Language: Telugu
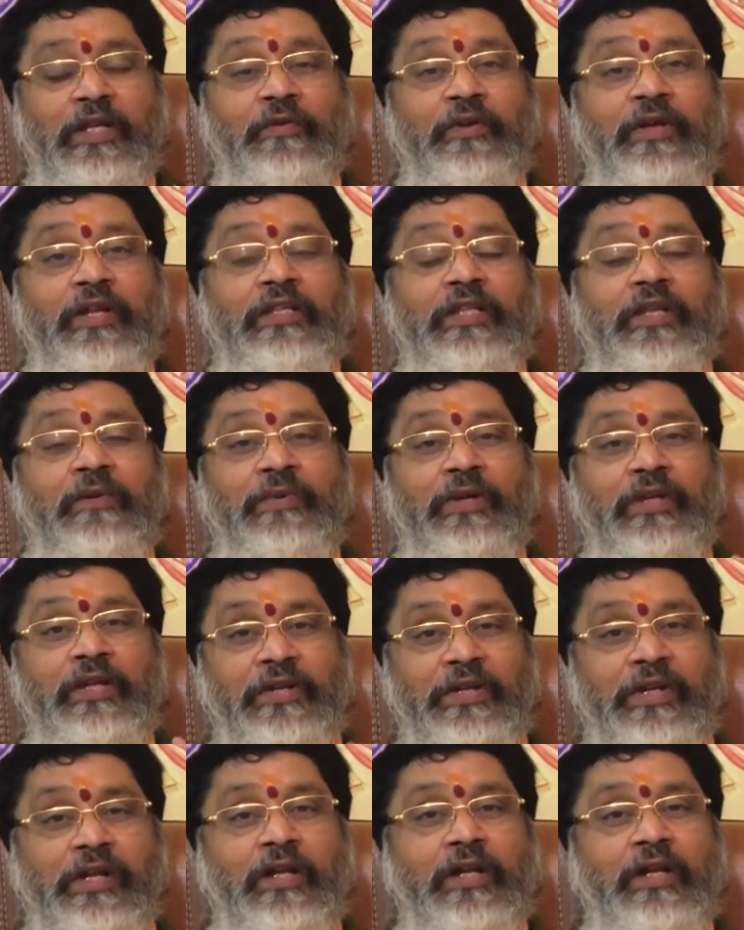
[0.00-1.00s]
ఎవరైతే
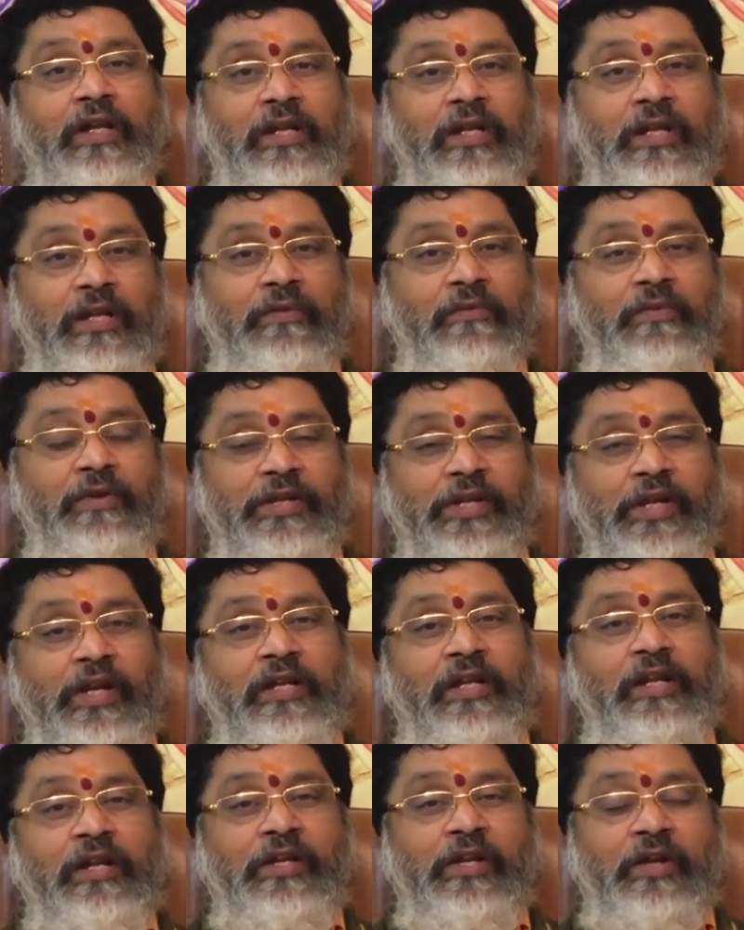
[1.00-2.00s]
మీకు జ్ఞానాన్ని
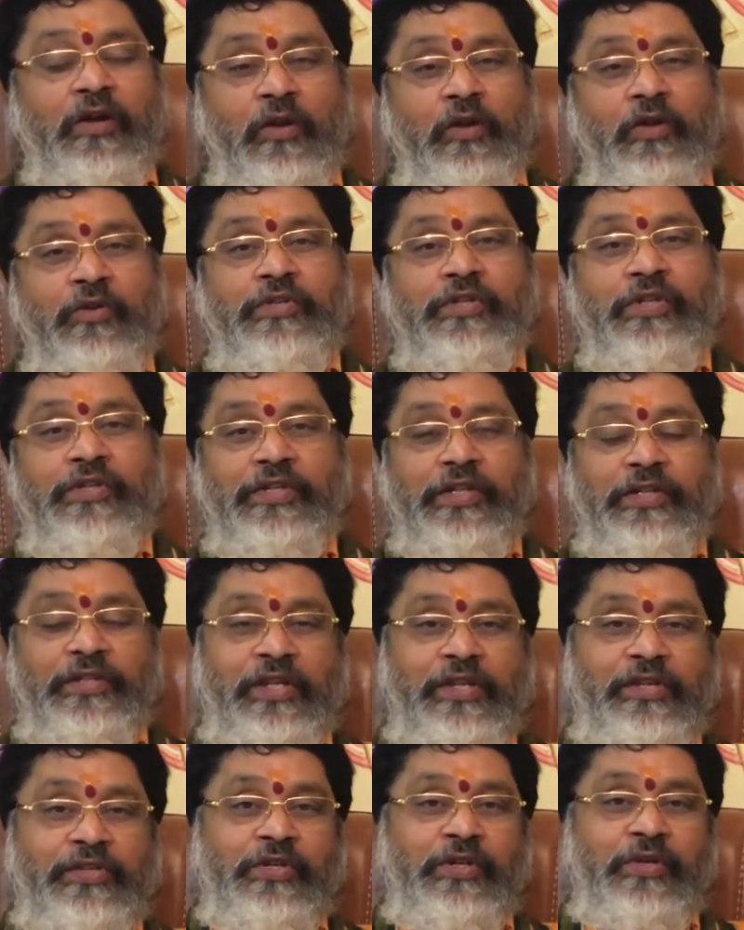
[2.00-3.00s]
విజ్ఞానాన్ని ఆలోచన
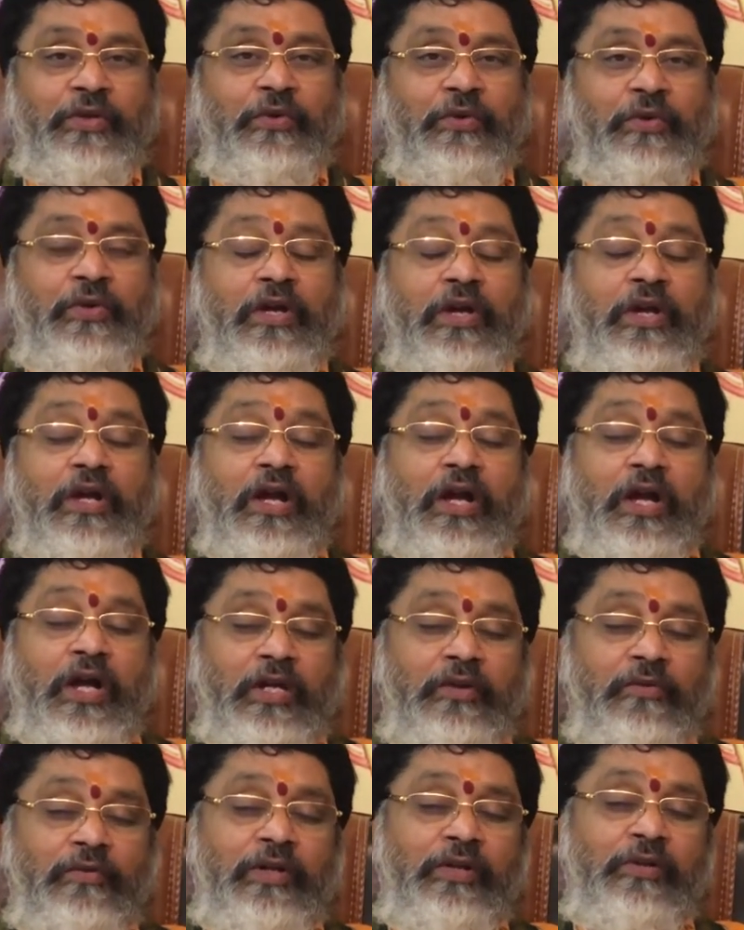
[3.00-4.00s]
శక్తిని ఇచ్చారో
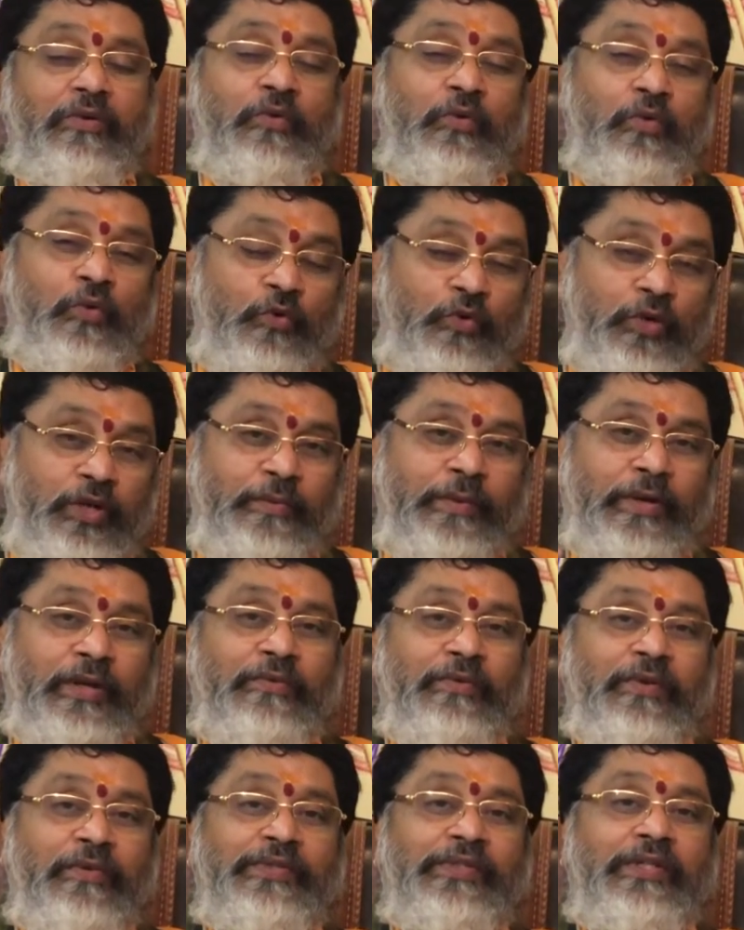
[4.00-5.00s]
అటువంటి గురువుని
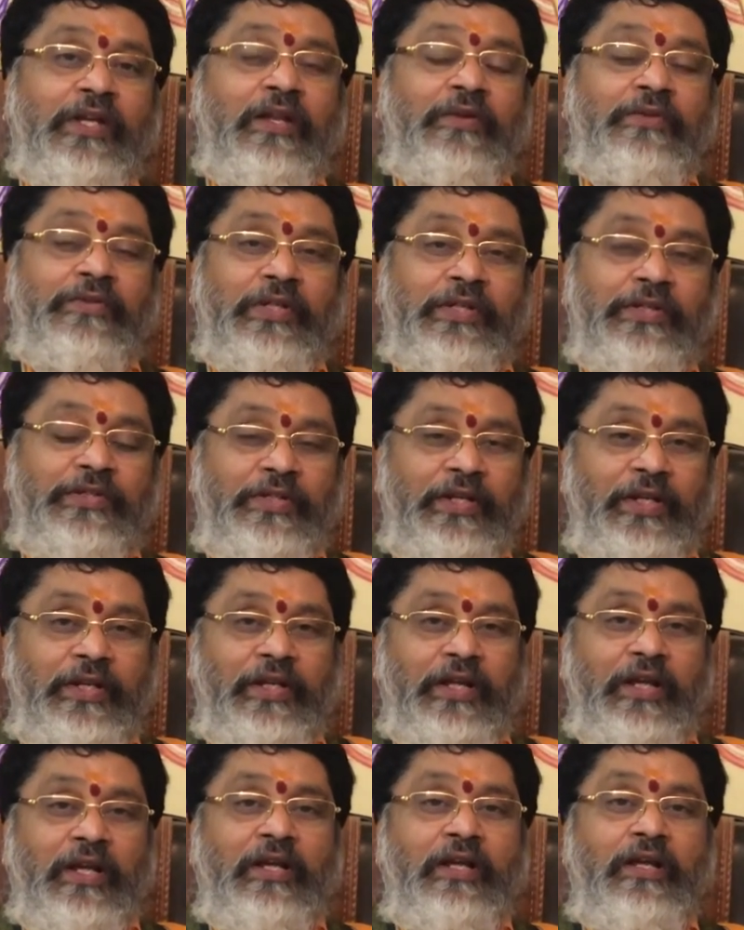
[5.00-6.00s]
మనం నమస్కారం
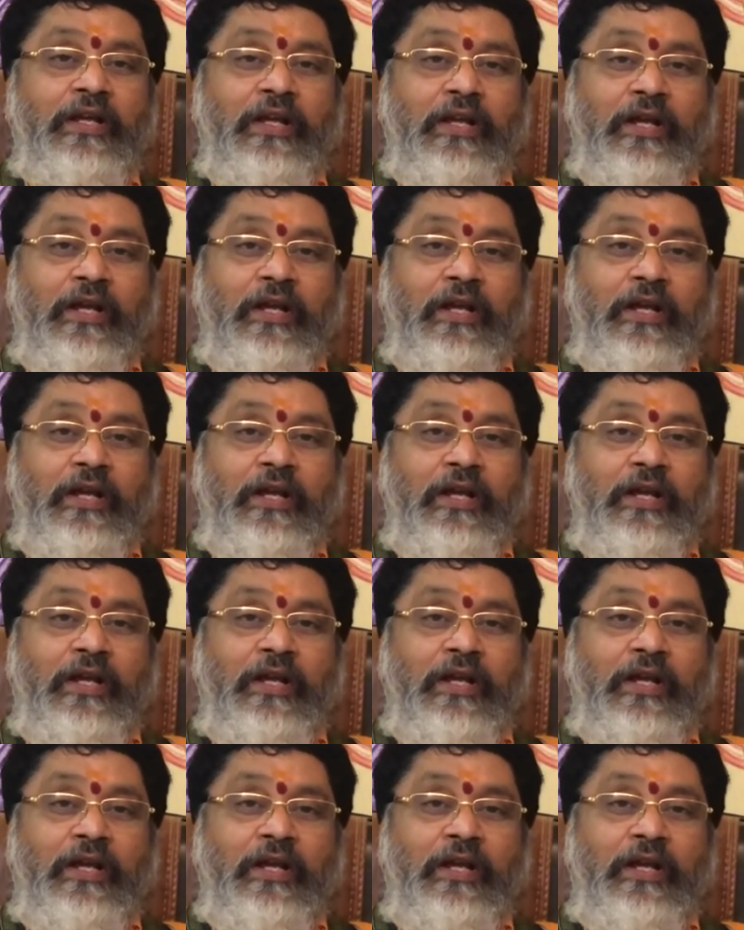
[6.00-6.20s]
చేసినట్టుగా